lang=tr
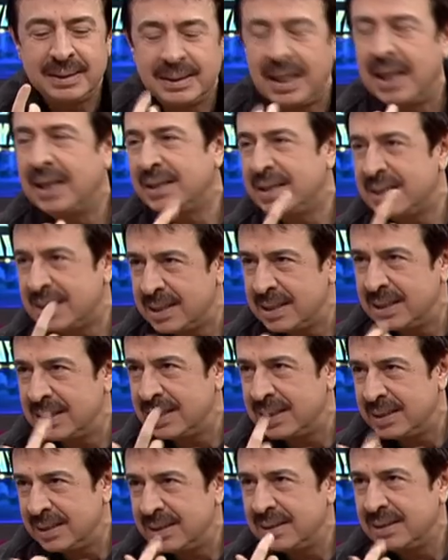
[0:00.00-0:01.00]
tartısını
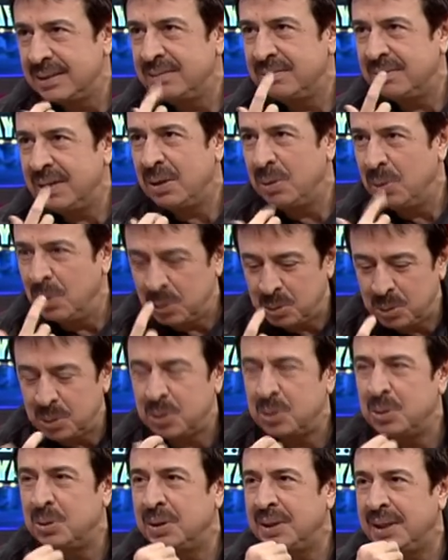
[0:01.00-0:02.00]
ve
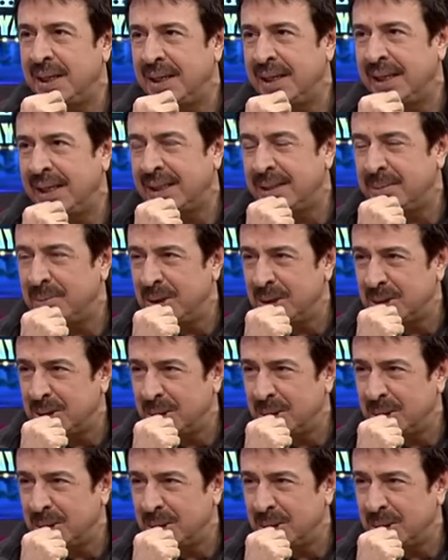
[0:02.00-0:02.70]
ölçüsünü yerine getirmeye